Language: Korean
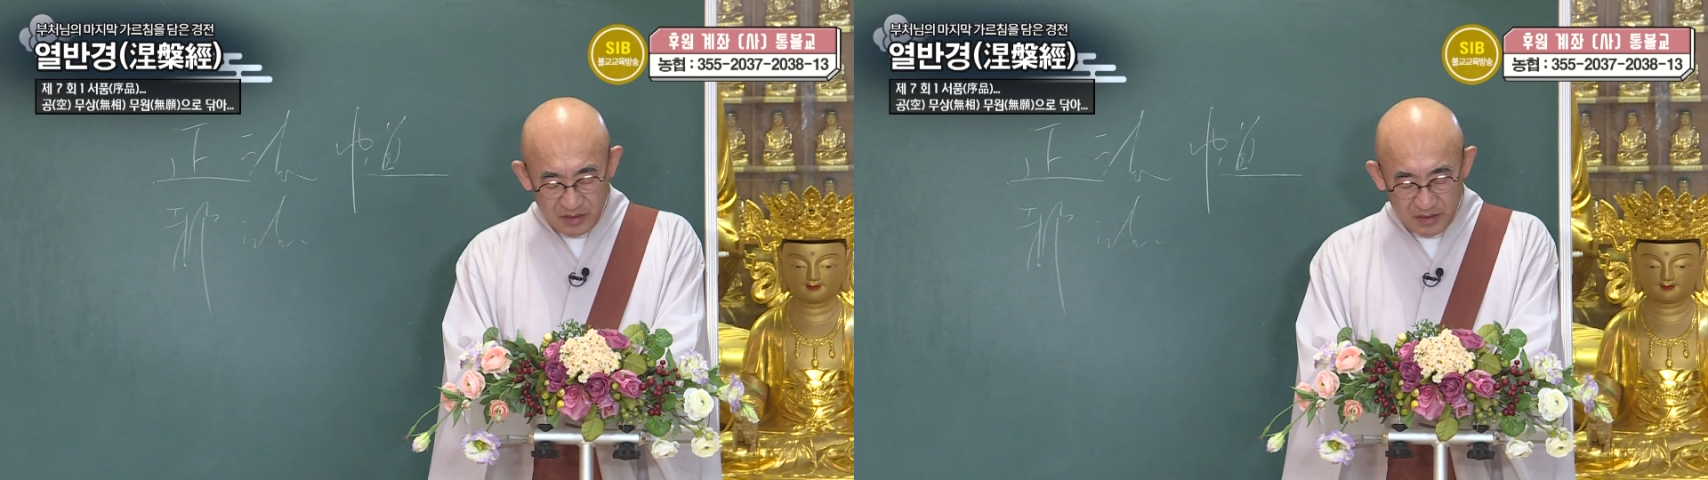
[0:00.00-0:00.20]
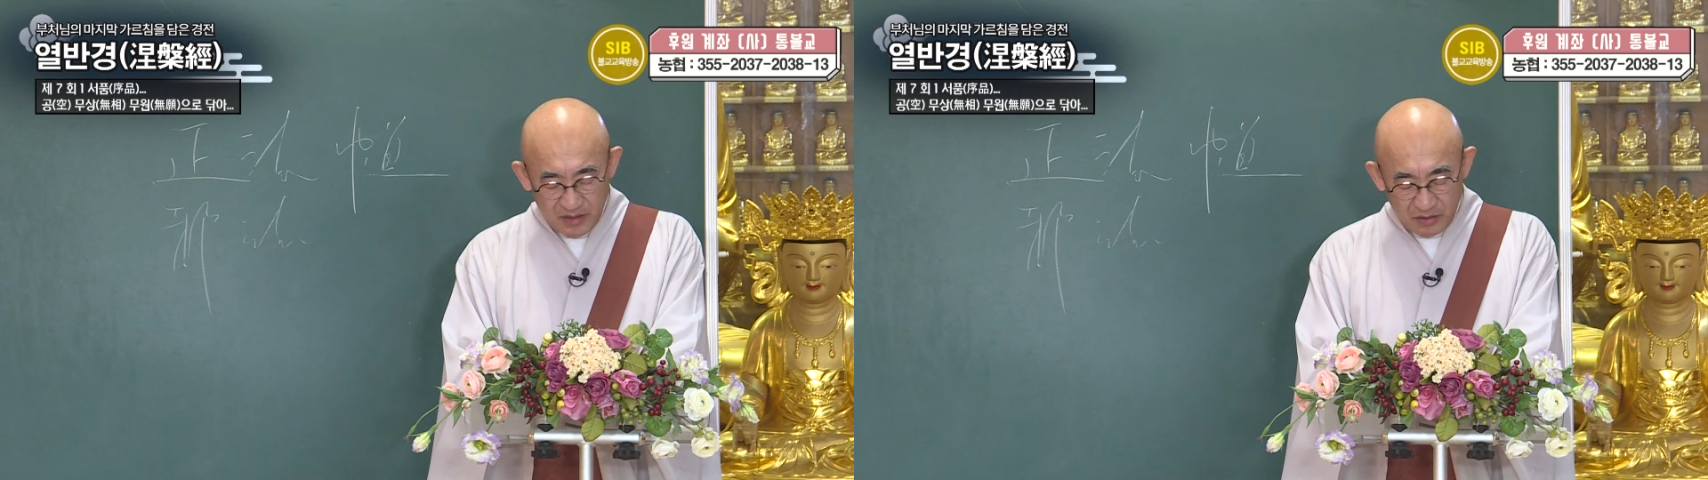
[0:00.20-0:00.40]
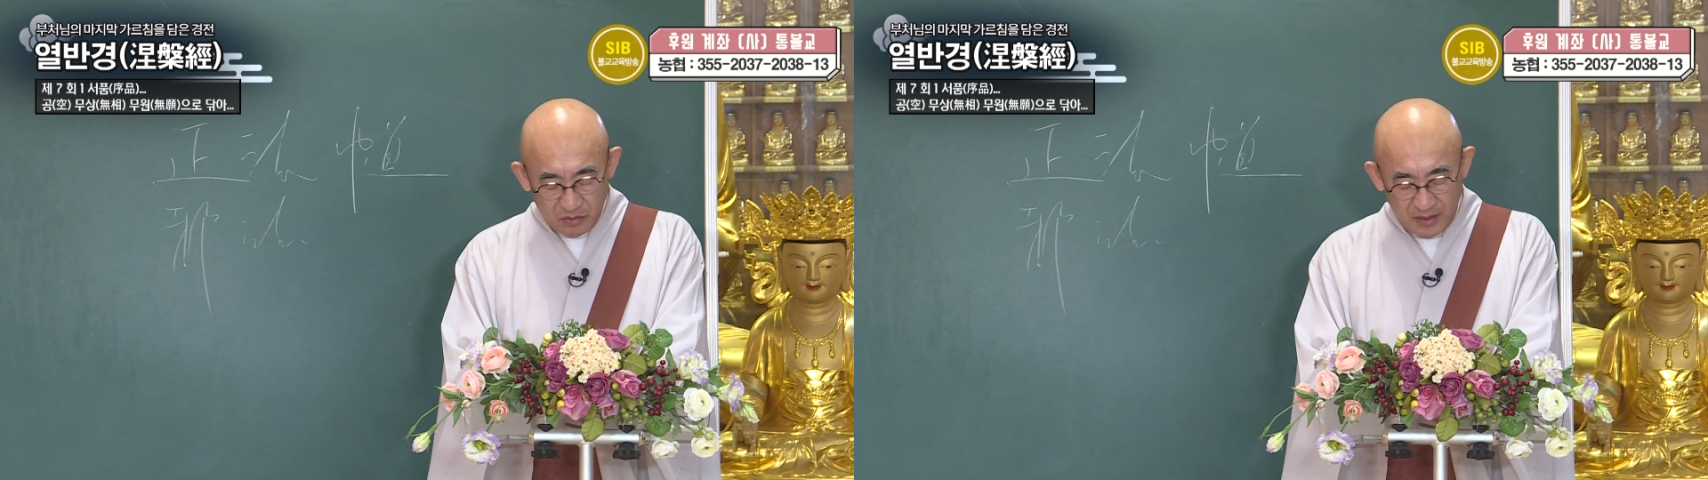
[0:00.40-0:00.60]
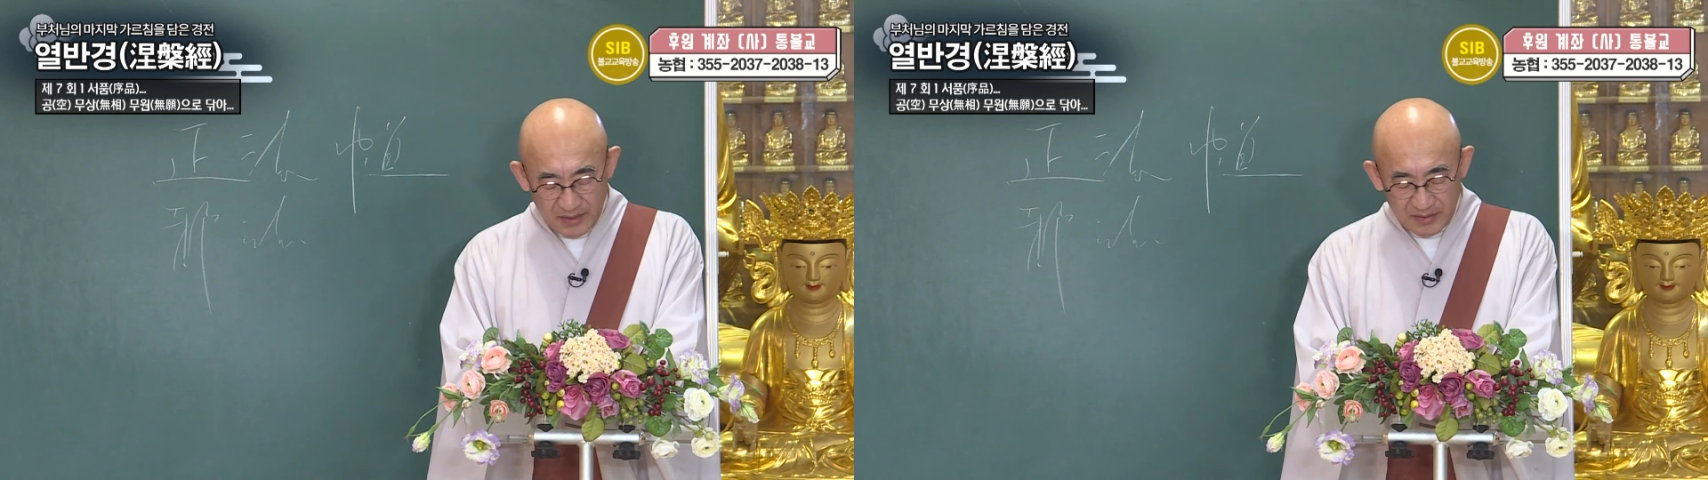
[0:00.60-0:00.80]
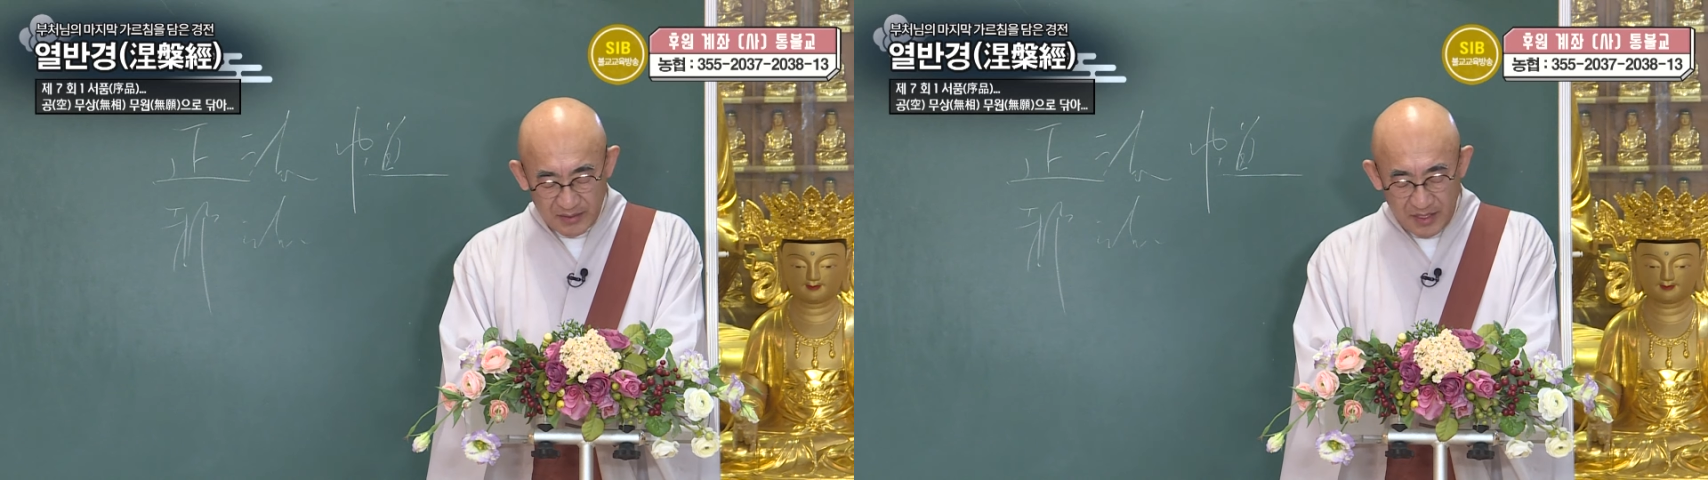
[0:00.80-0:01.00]
그대로
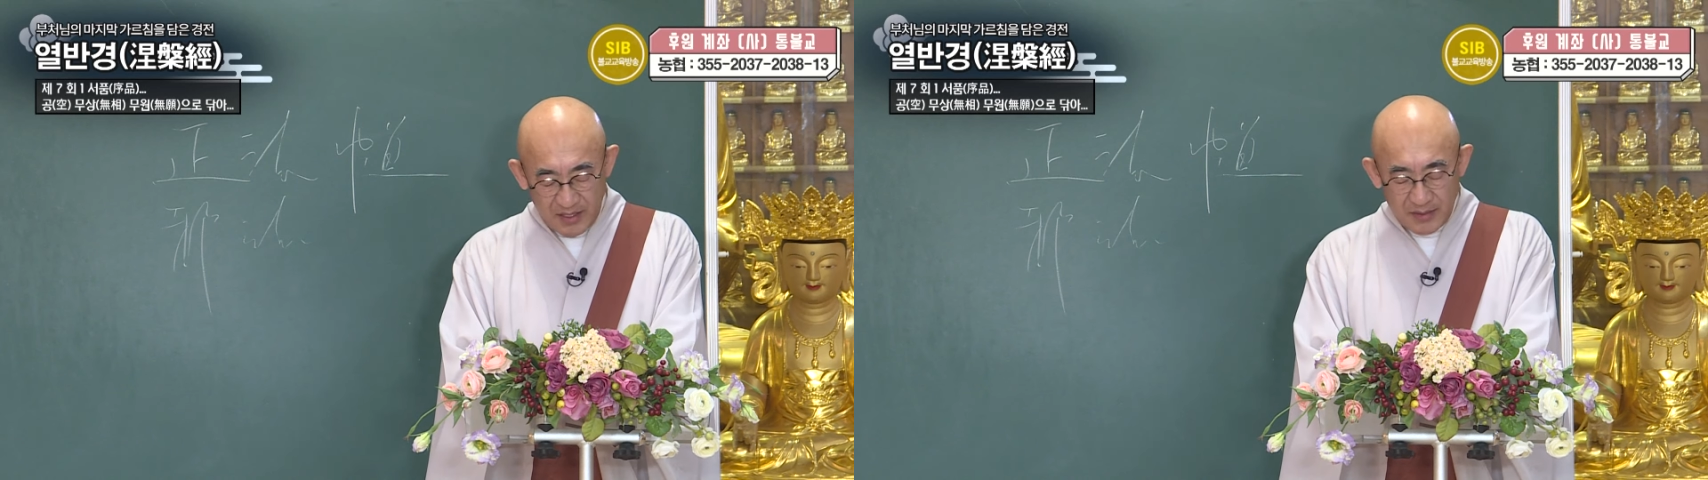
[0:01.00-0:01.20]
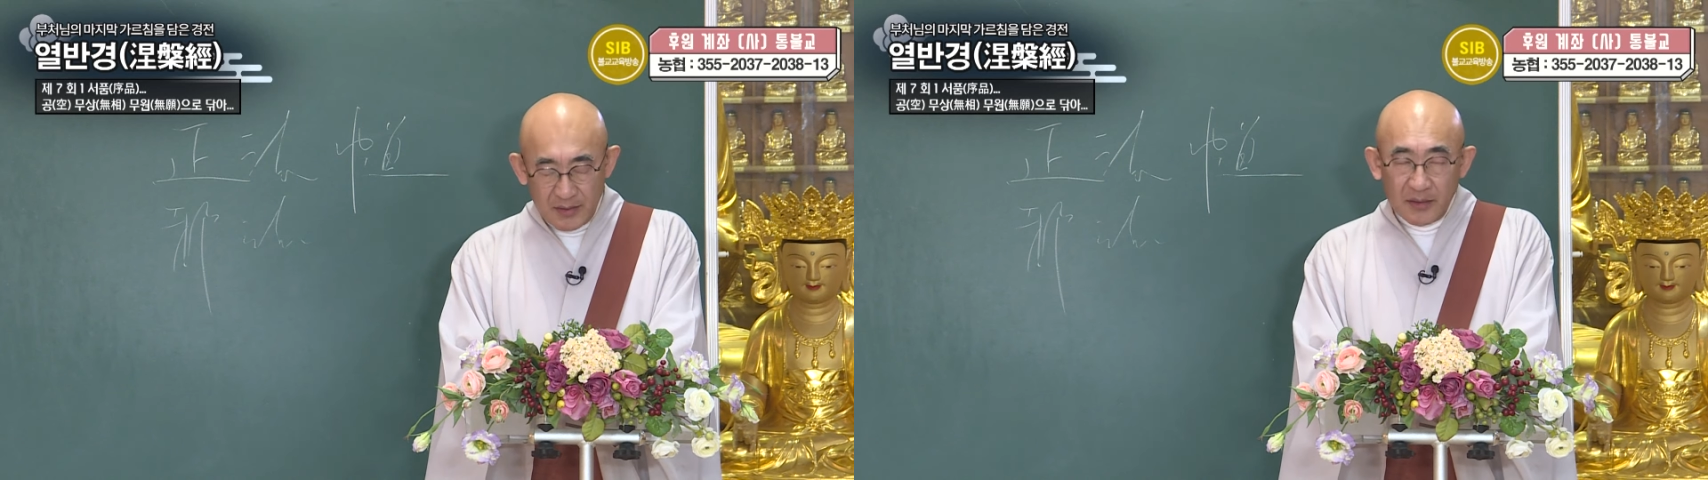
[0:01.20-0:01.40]
안다.